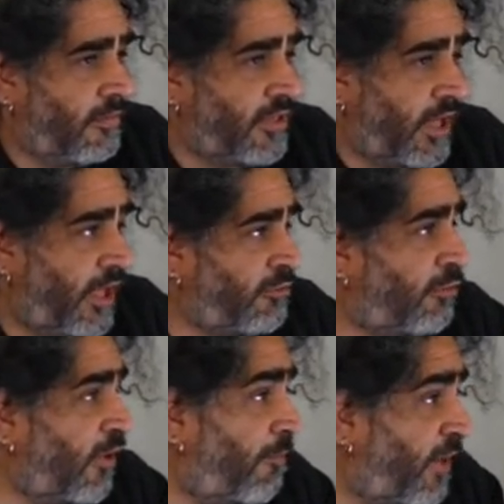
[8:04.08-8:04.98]
O sea, esto
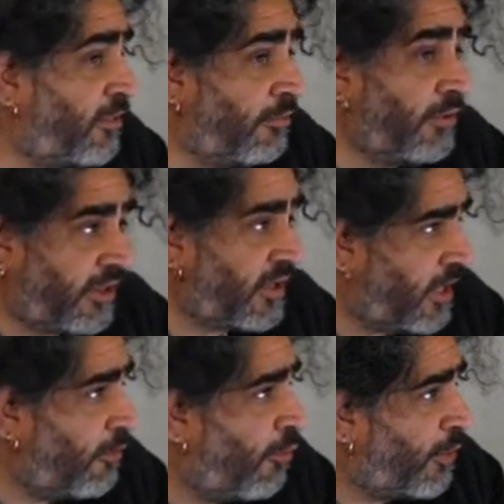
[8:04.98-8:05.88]
es un espacio donde se
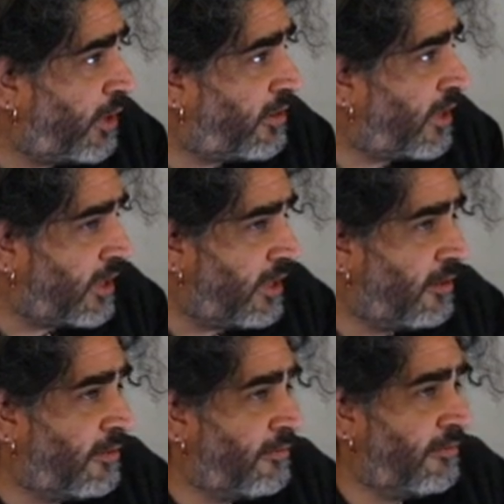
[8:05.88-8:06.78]
adquieren obras aquí.
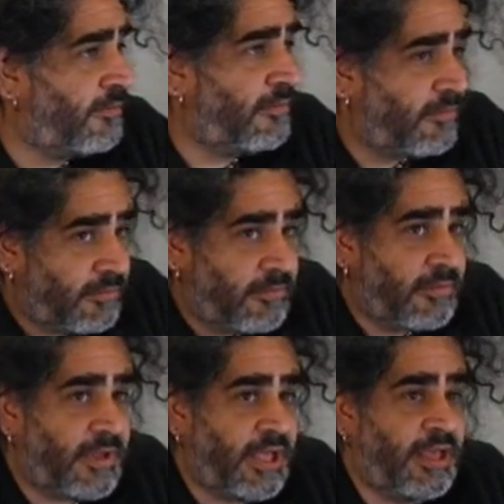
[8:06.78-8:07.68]

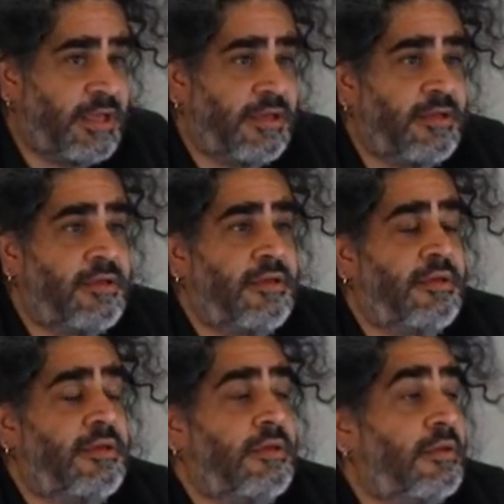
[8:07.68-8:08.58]
Eh,
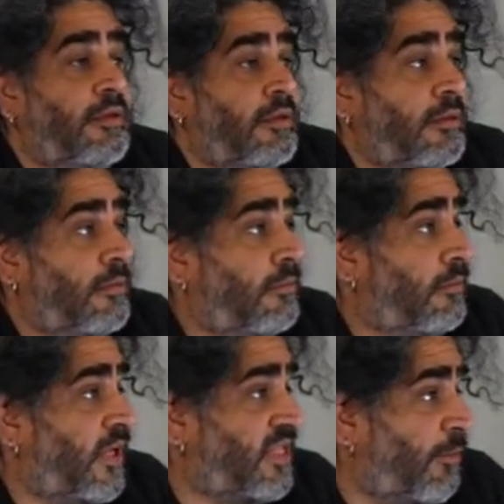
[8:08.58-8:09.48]

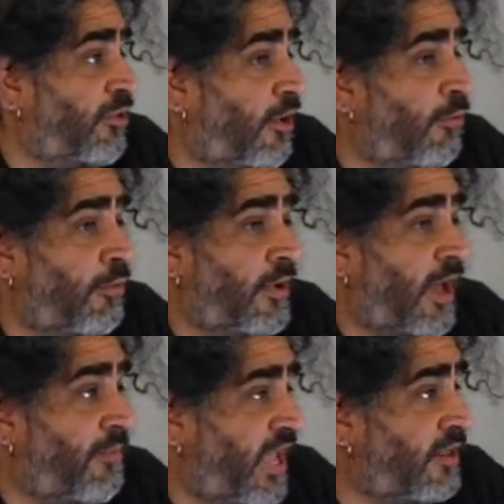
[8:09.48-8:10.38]
estamos en un
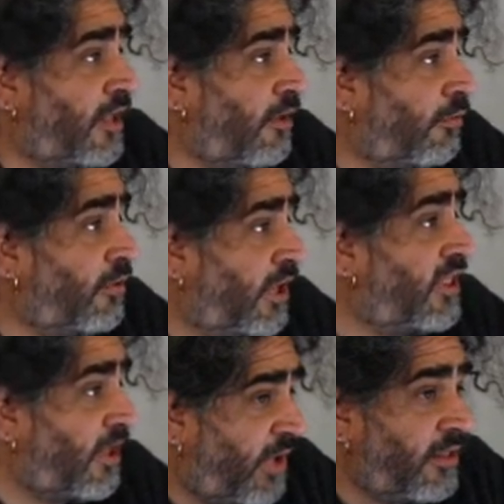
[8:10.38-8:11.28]
ambiente en donde
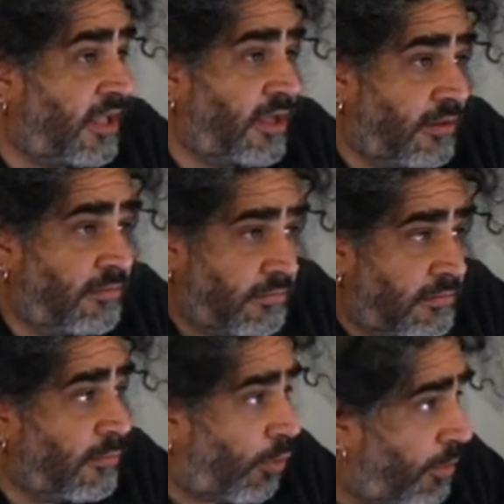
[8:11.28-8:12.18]
se venden
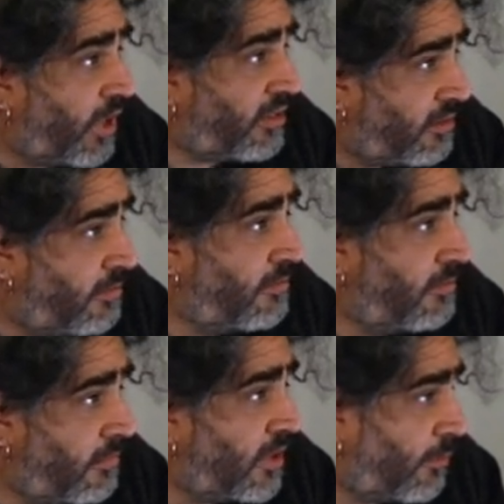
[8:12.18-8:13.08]
obras.
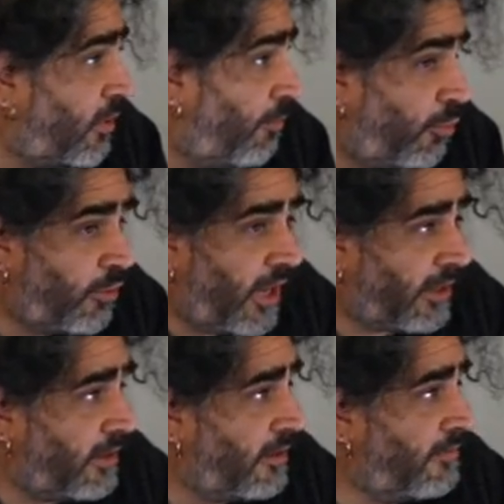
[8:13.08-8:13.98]
Estamos en el mundo del
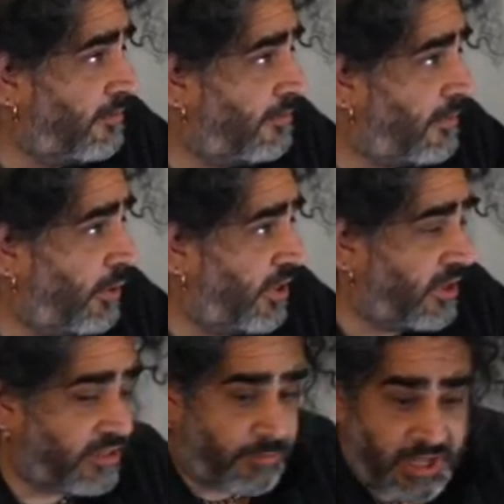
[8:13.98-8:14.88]
arte. Es
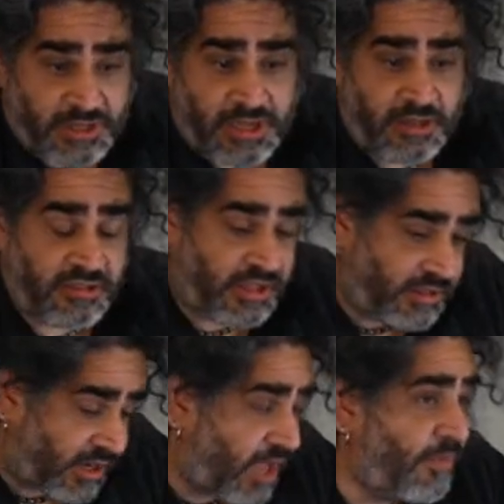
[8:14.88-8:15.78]
decir, se venden, se
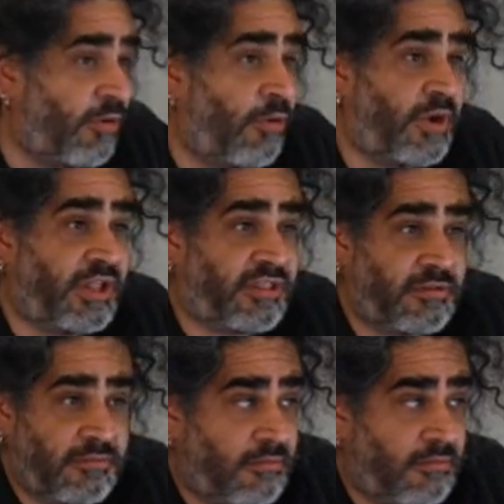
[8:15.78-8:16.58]
intercambian obras